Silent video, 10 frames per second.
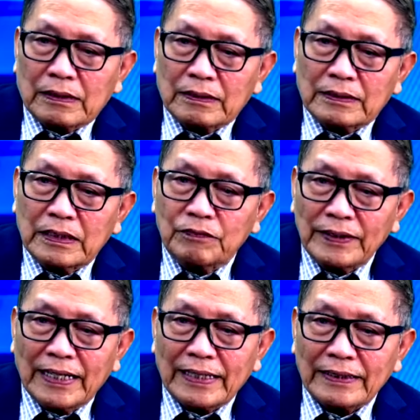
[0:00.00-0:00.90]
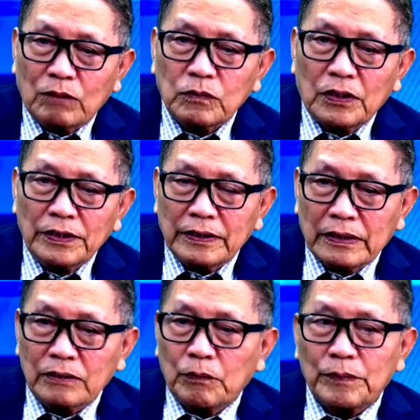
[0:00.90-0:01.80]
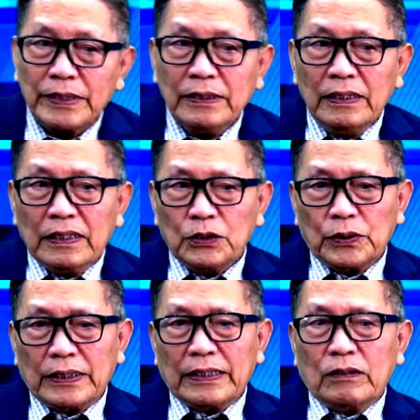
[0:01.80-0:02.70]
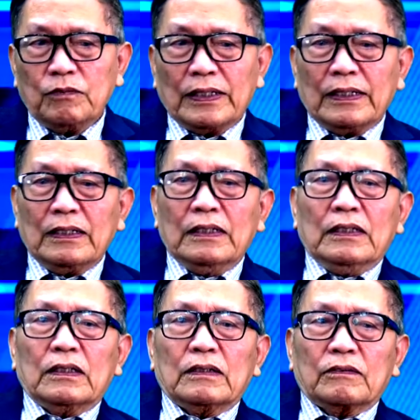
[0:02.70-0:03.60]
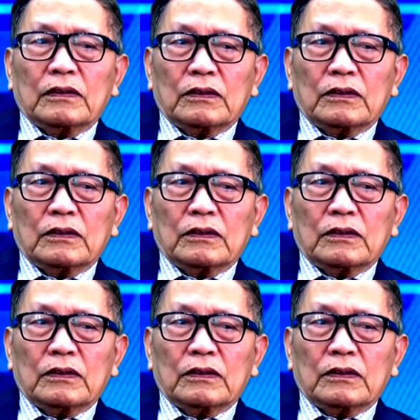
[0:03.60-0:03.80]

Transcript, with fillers: sơn phết lại đóng gói đưa vào Mỹ cái chuyện này không phải uh,